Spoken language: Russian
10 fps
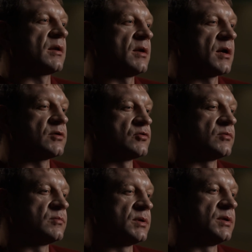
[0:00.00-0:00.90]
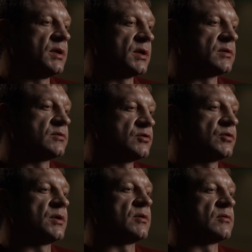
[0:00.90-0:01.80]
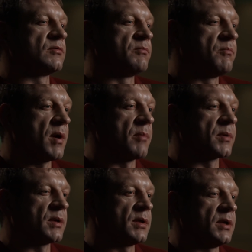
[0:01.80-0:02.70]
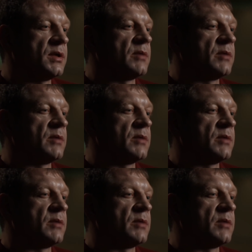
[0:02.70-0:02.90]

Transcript: не хочу быть, дед. Че я вот, бабка и не